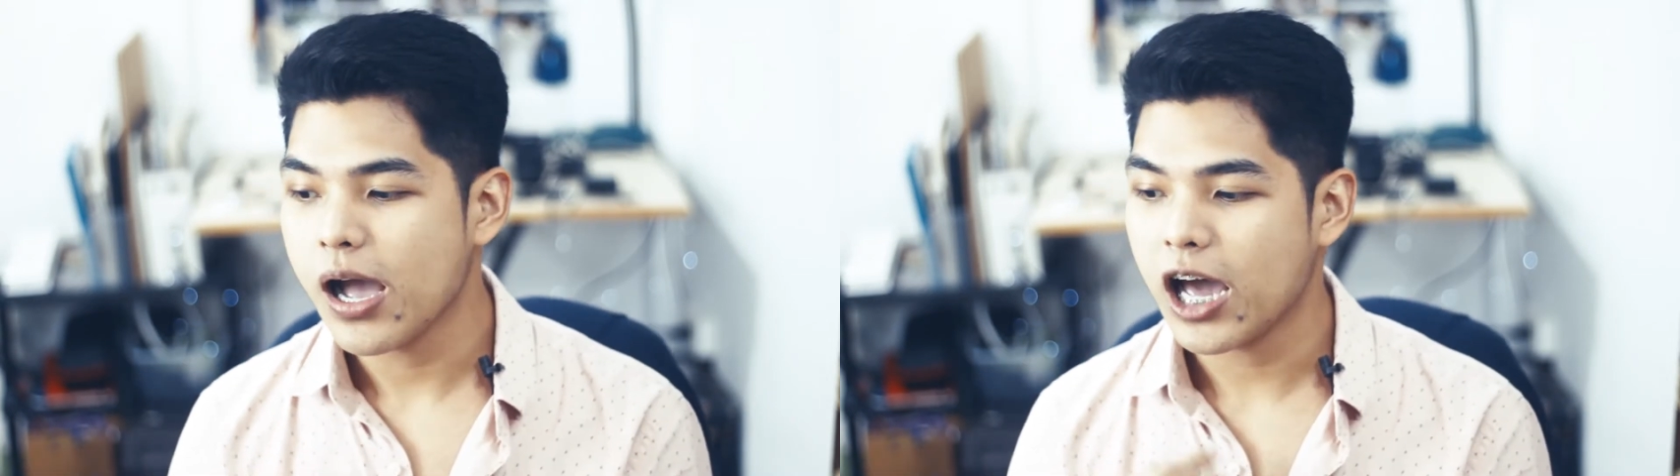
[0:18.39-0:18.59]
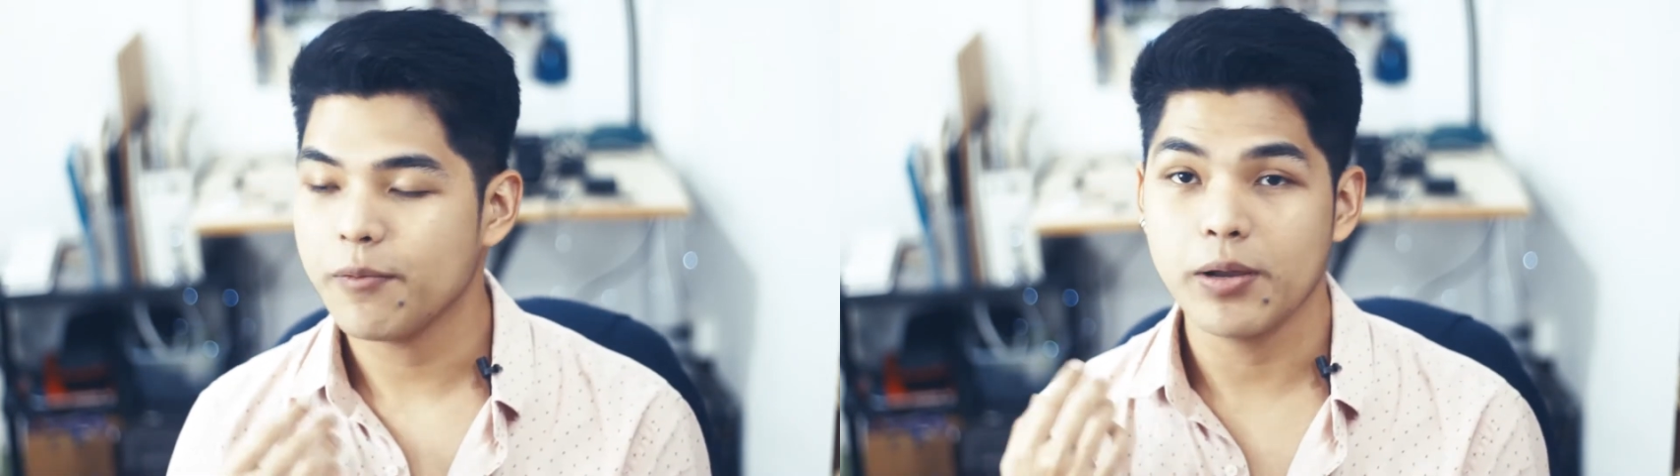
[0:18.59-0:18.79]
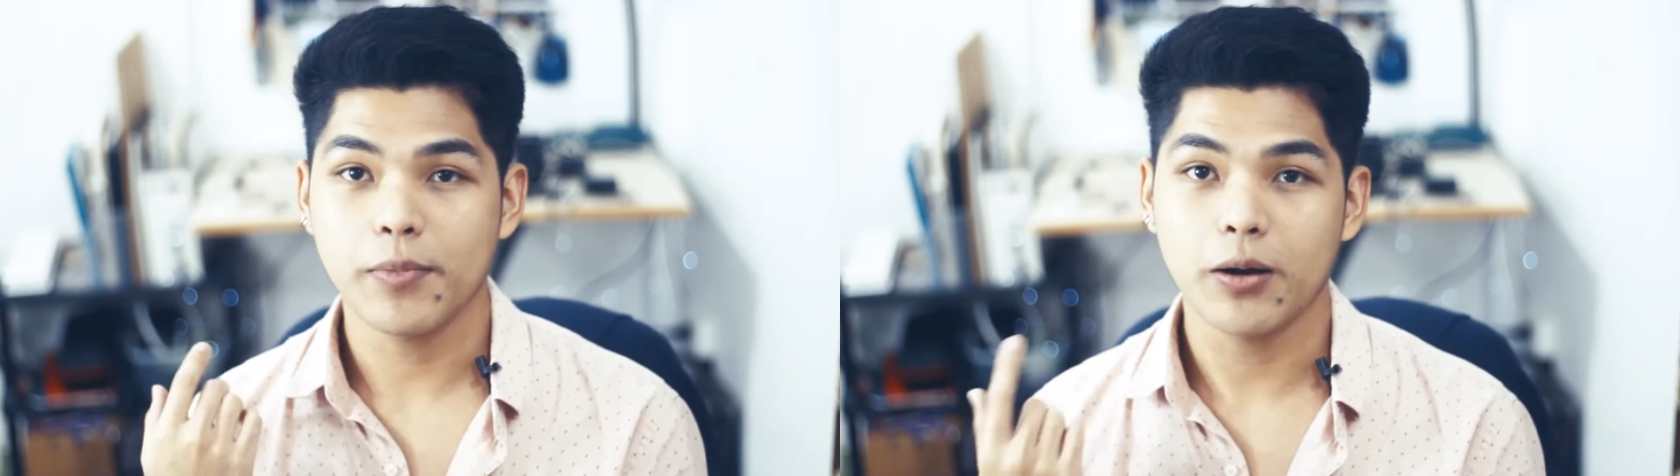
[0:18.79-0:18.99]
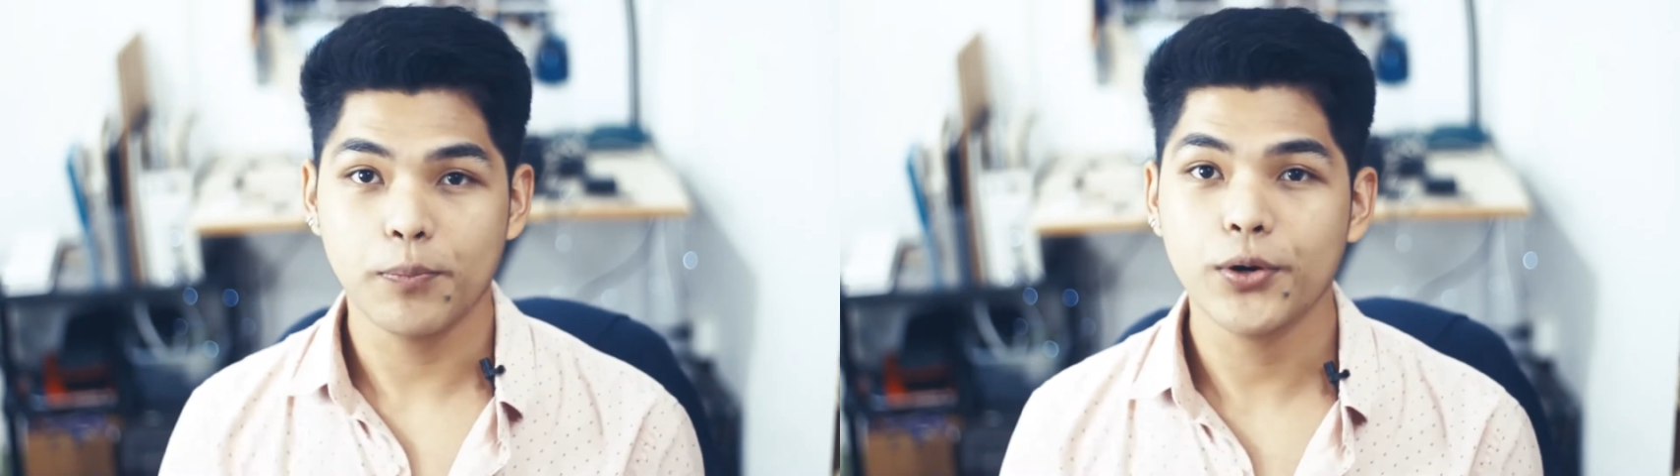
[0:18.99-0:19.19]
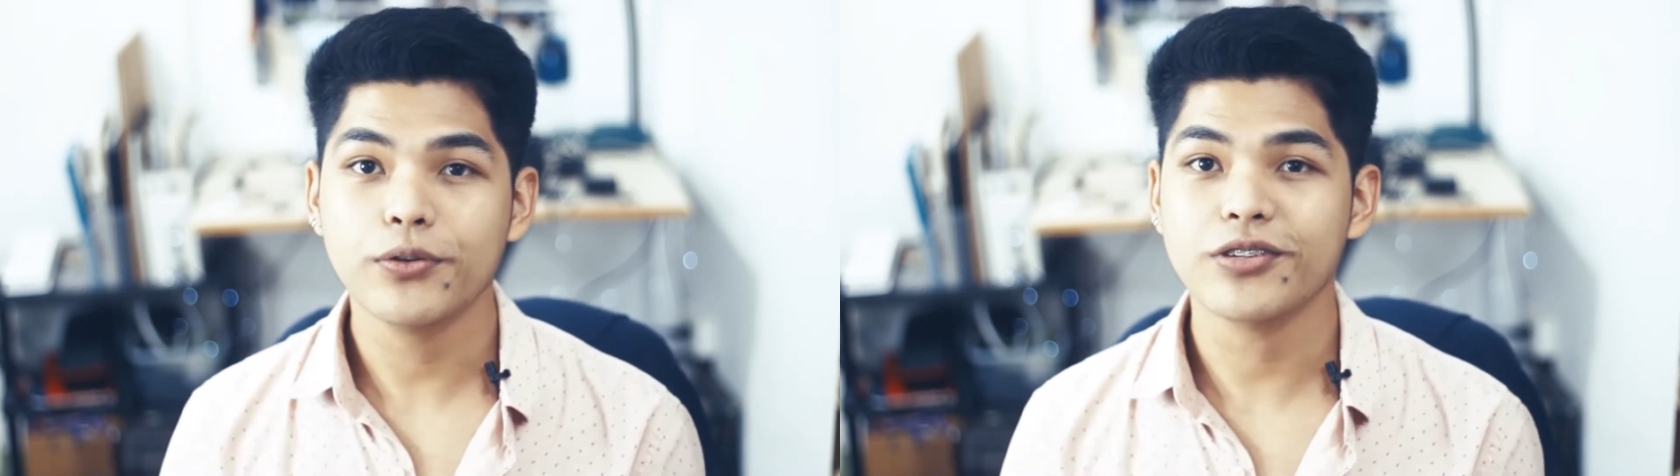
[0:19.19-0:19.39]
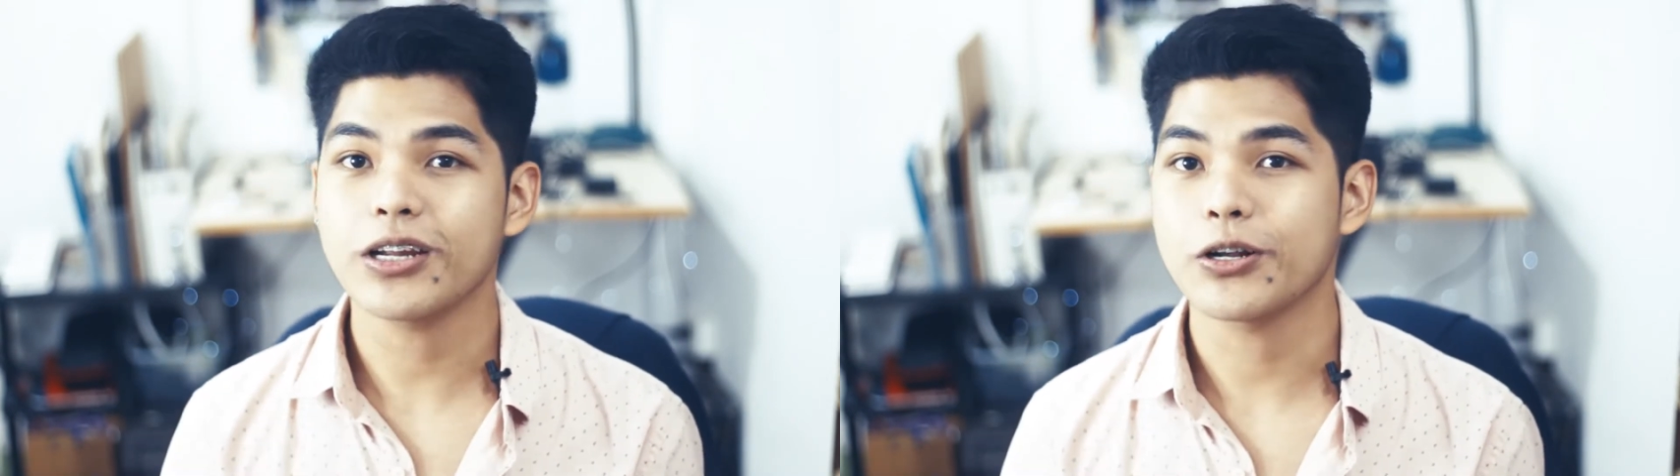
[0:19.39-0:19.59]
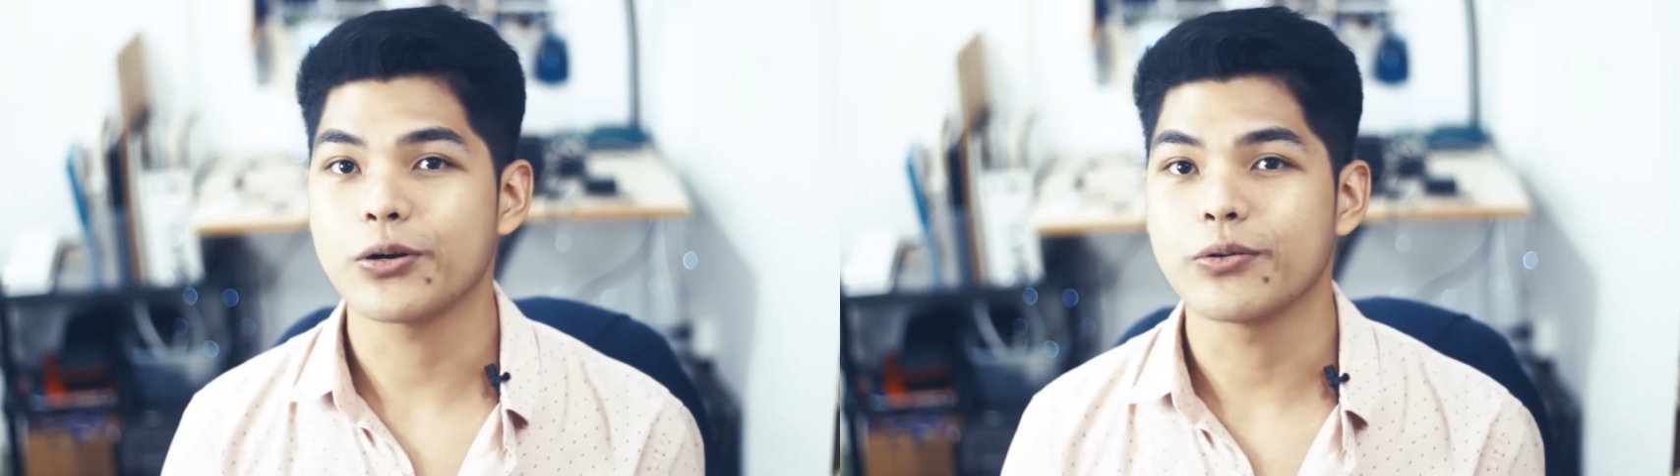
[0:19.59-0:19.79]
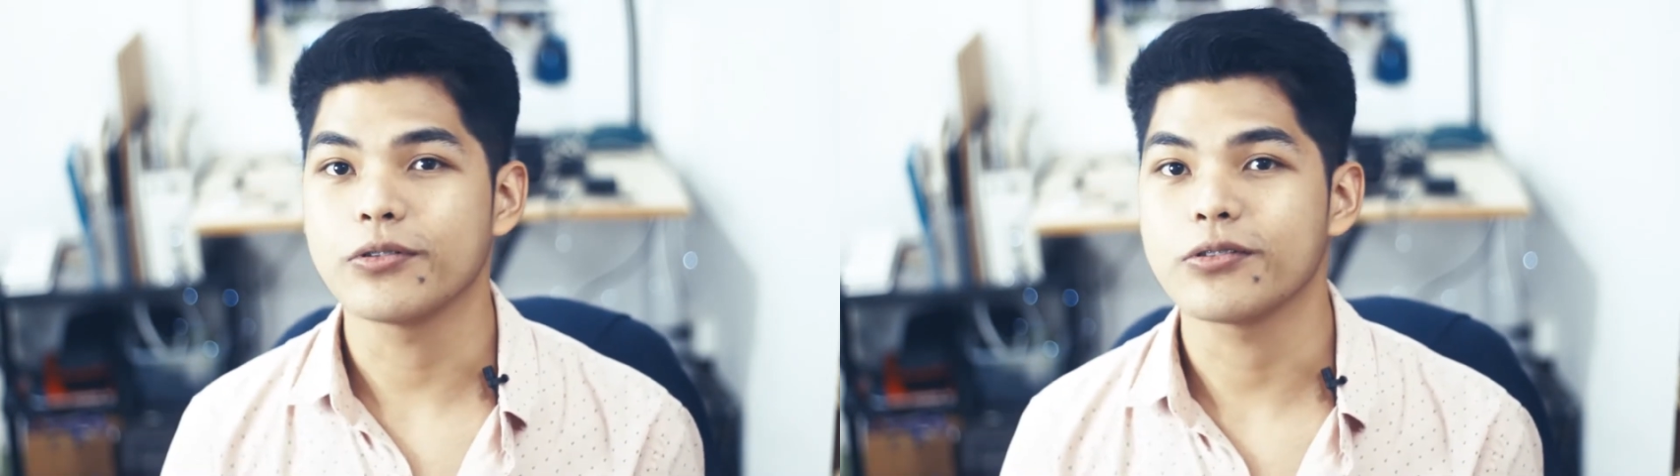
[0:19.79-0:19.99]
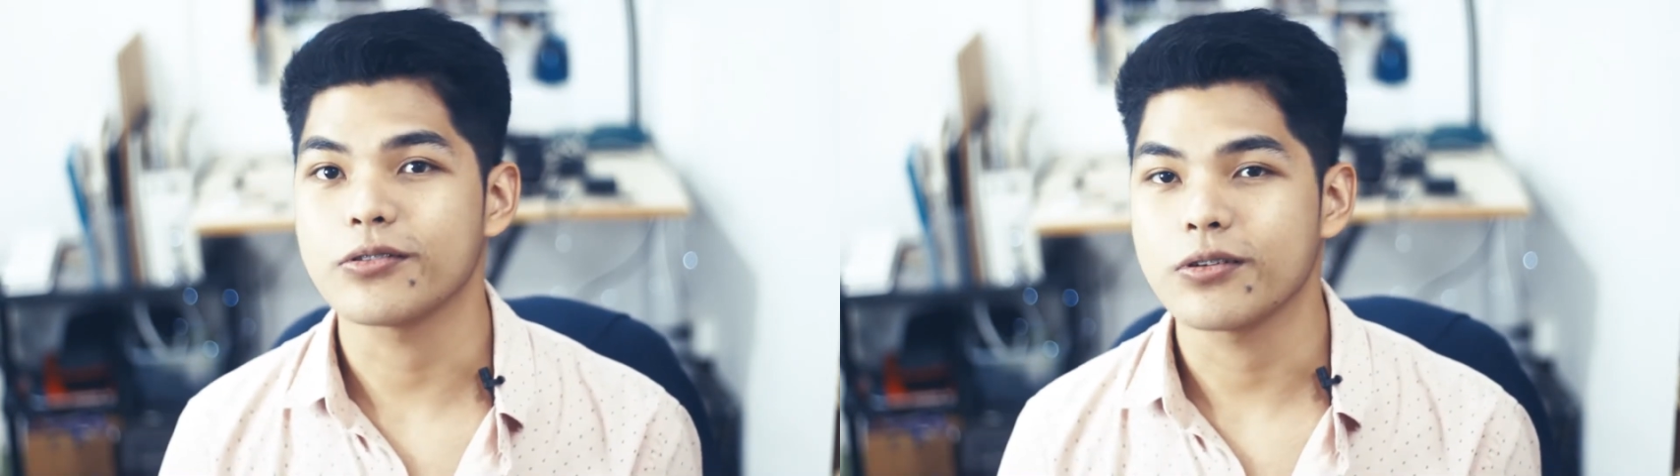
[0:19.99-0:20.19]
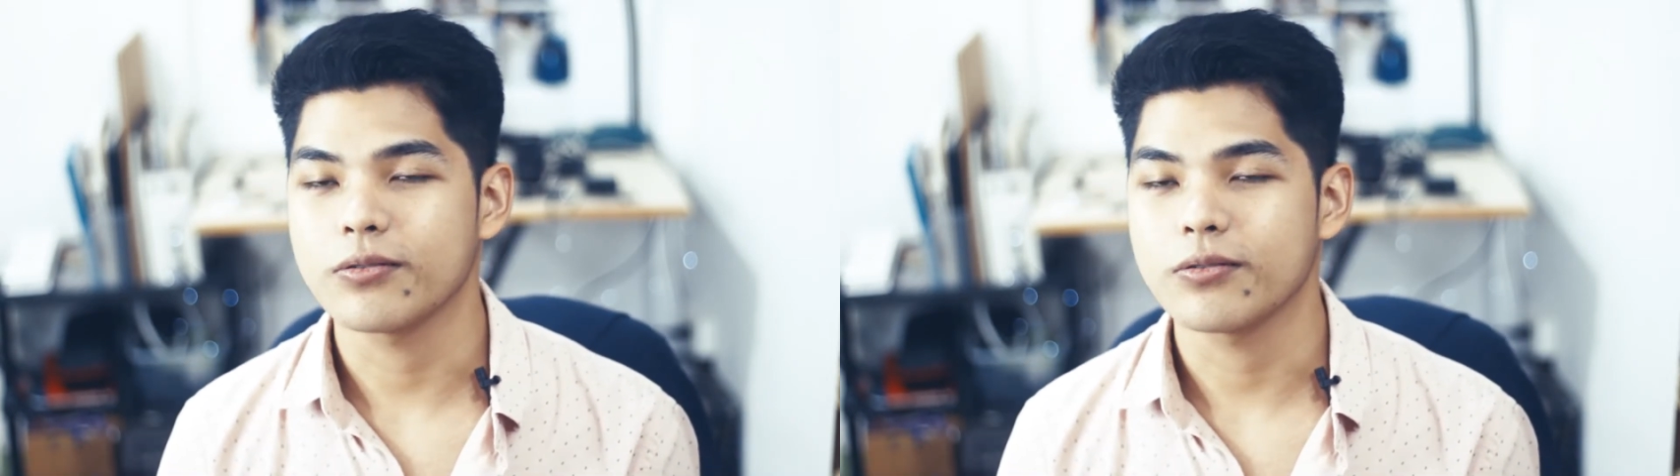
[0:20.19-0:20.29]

ano ba yung mga pros and cons